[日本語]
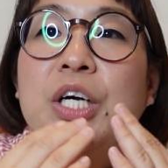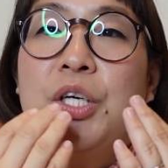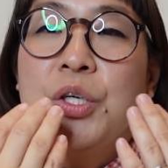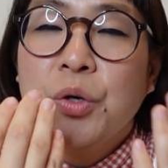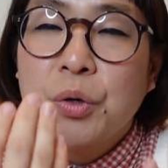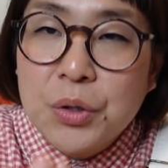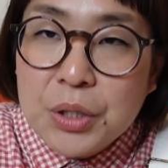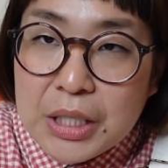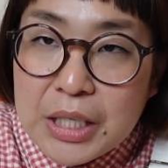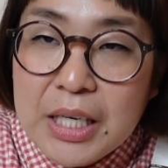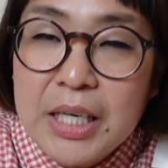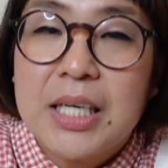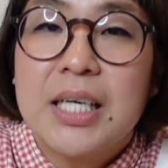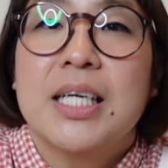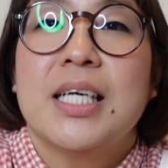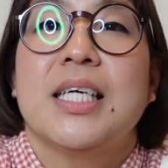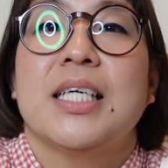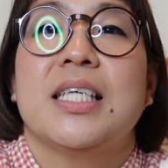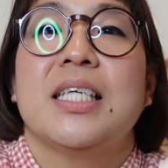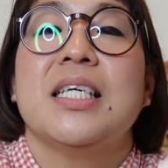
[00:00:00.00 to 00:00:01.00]
より
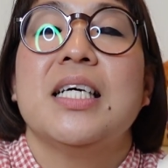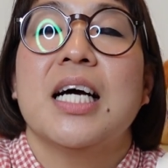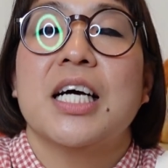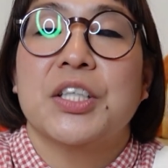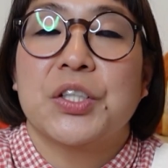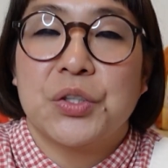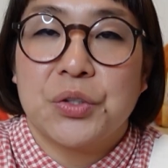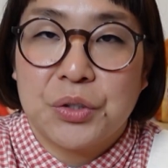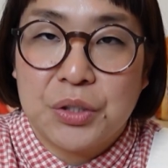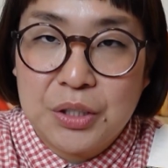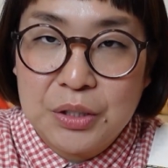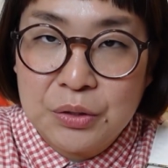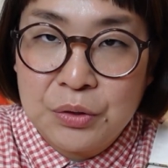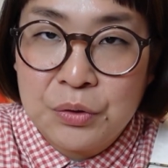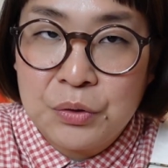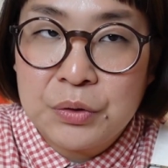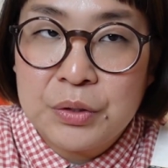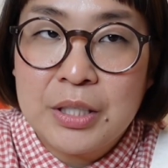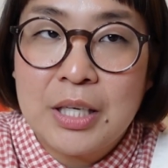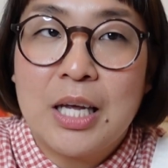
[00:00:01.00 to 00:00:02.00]
しやすい
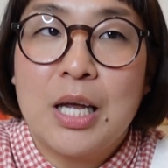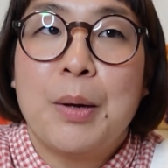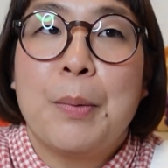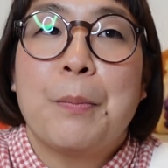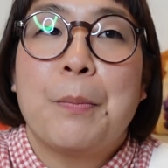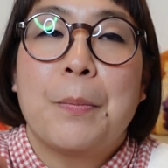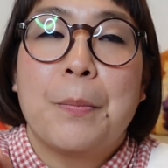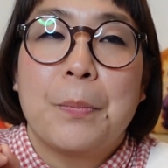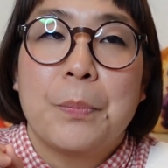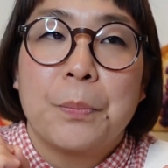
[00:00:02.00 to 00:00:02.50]
ように